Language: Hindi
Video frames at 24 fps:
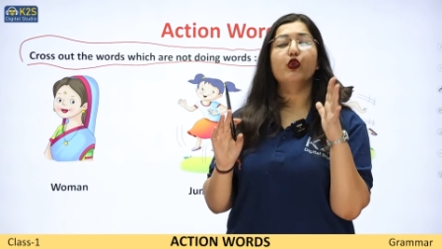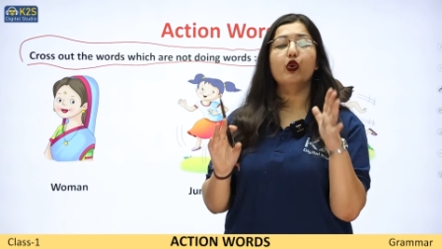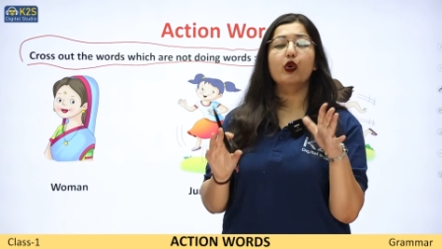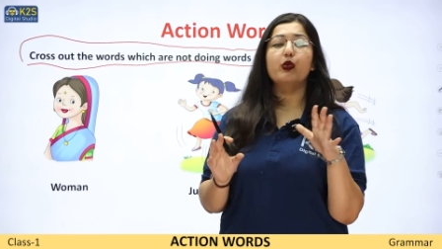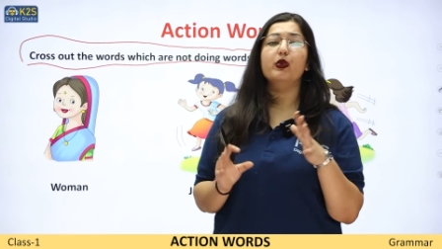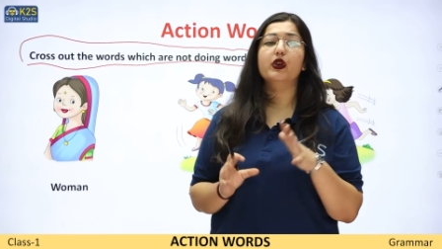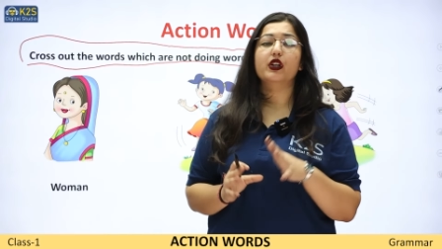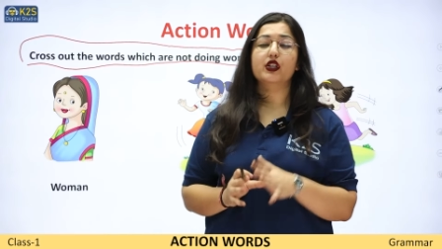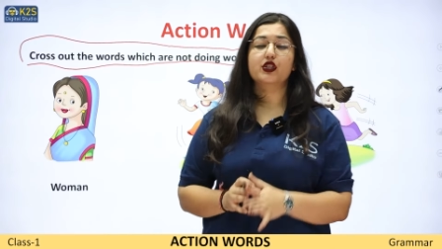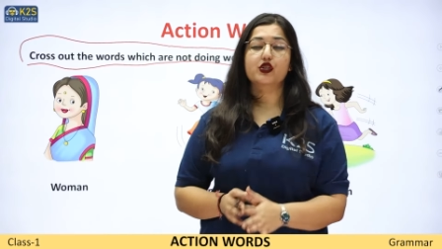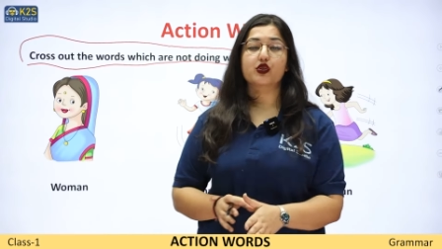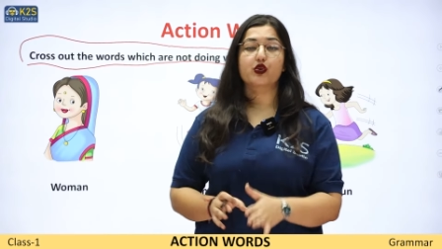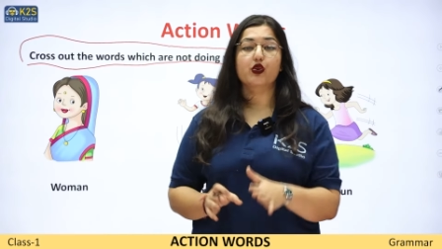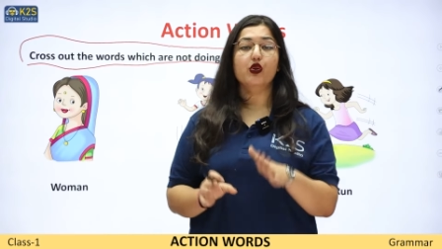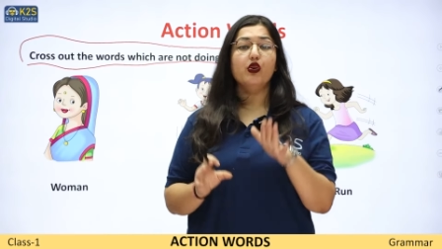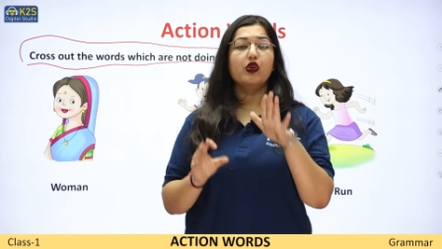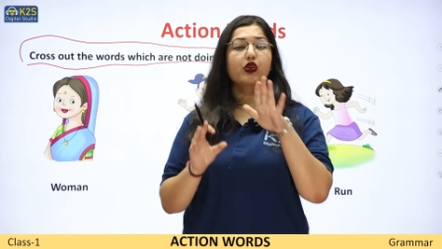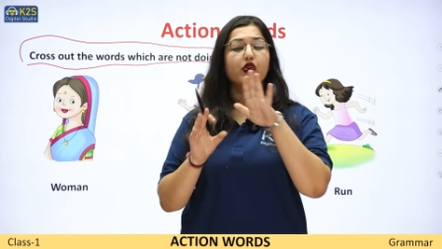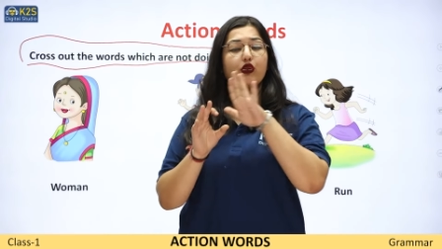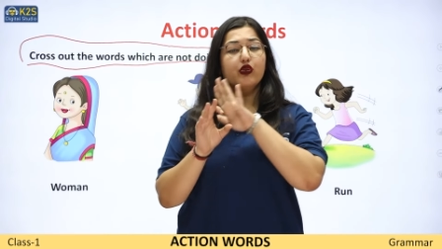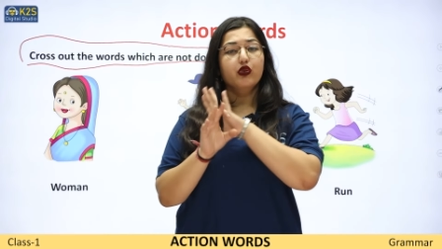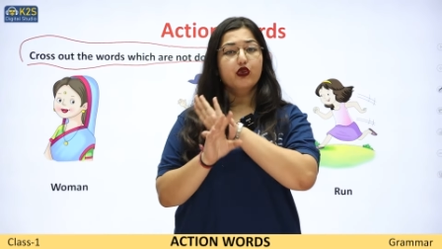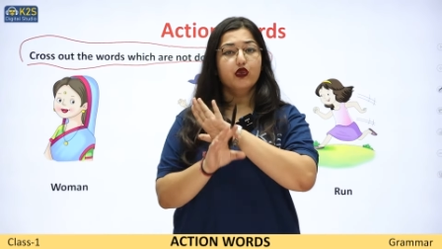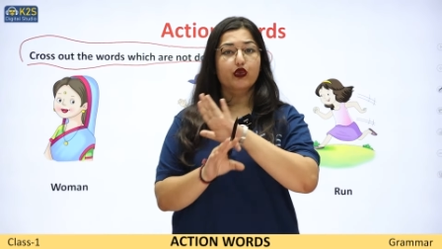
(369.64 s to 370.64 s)
वो वर्ड्स को
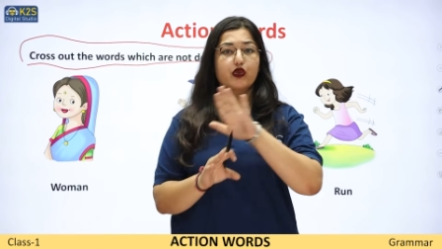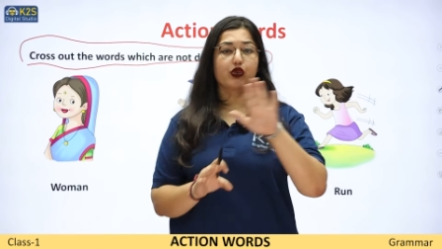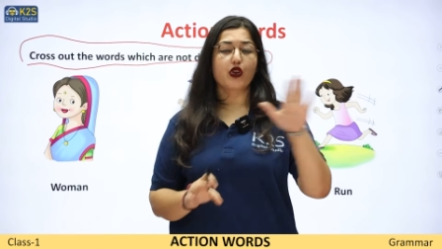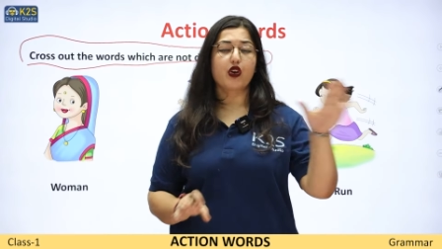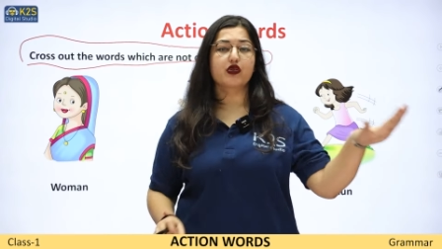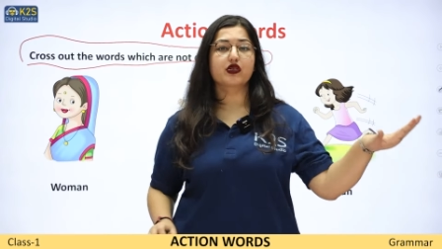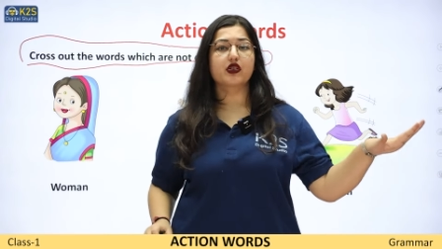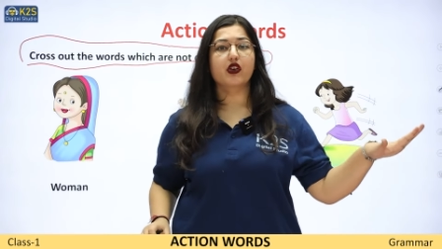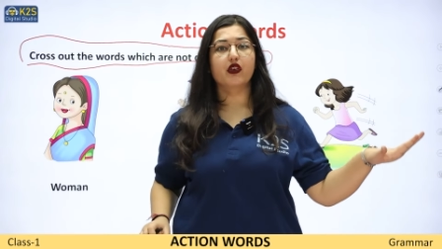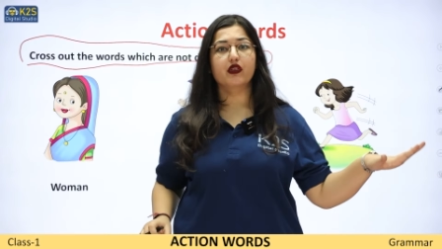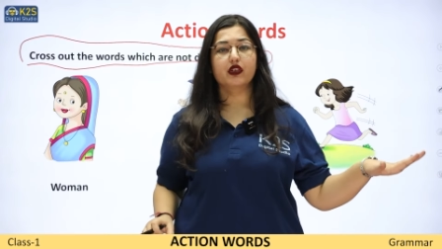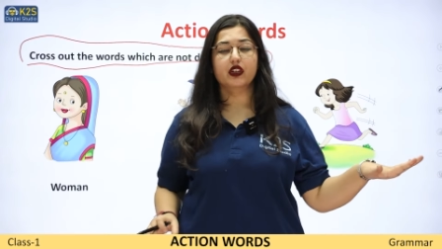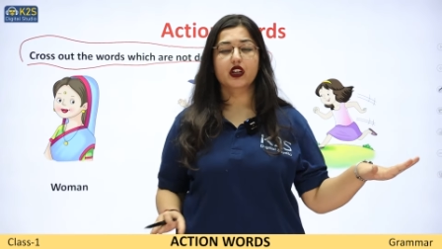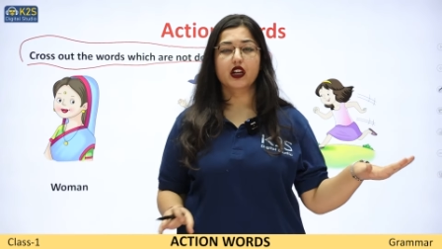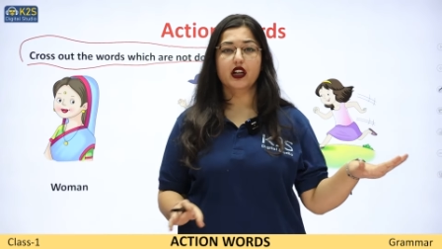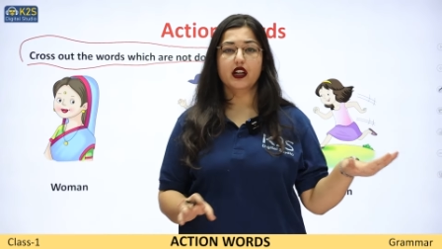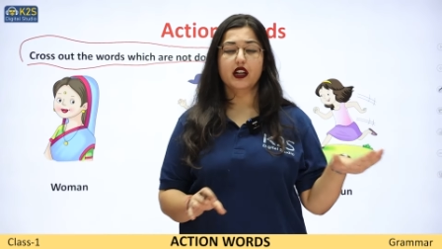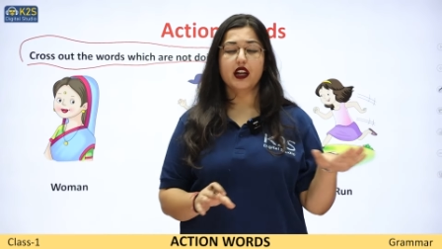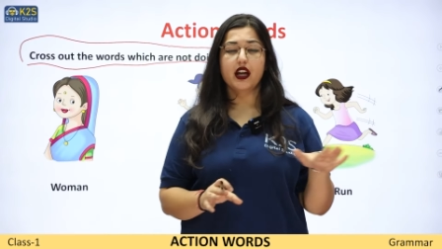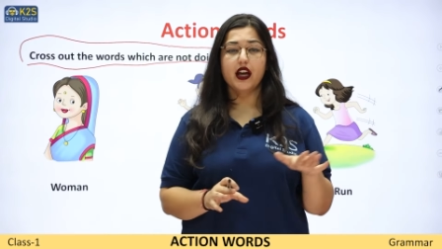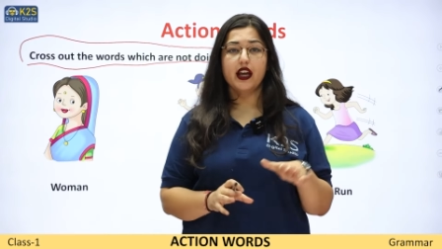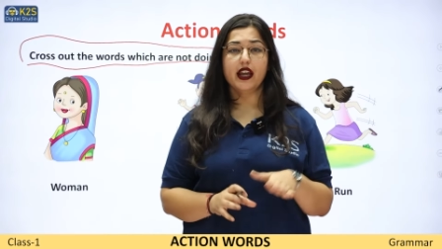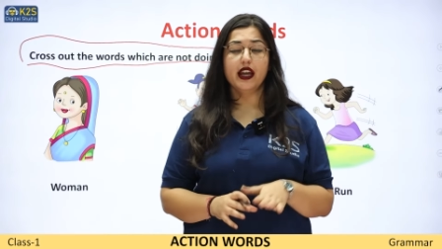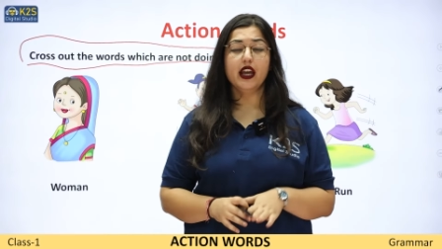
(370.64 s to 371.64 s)
क्रॉस आउट
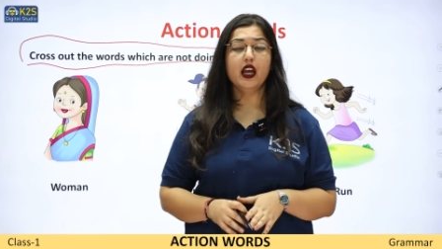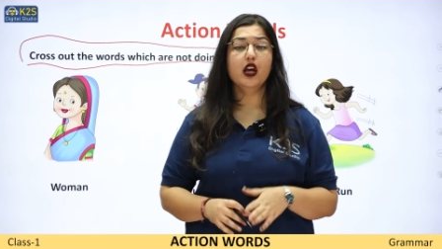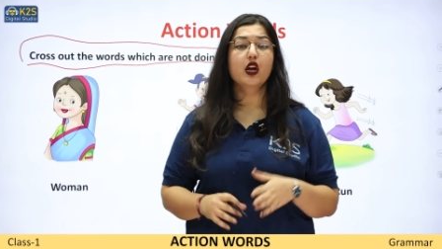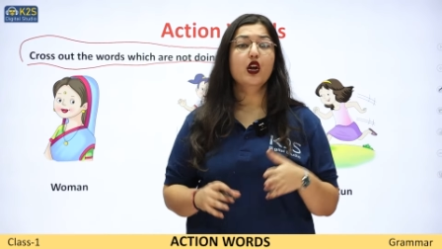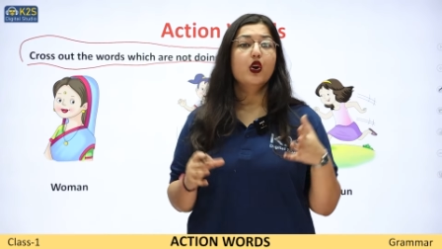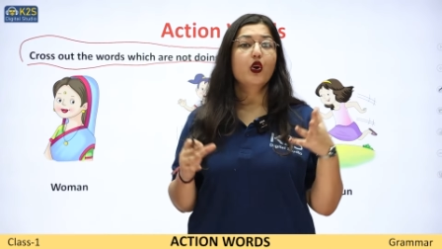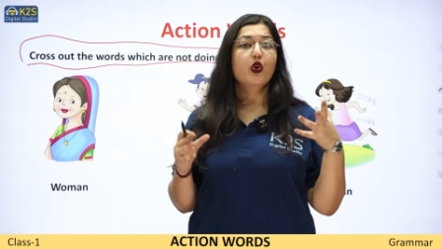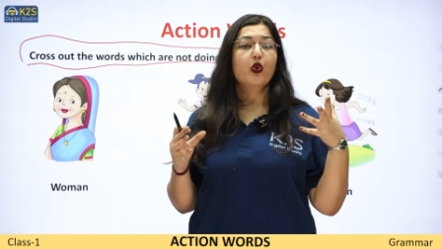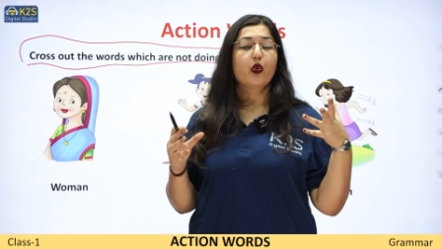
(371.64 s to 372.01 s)
करना है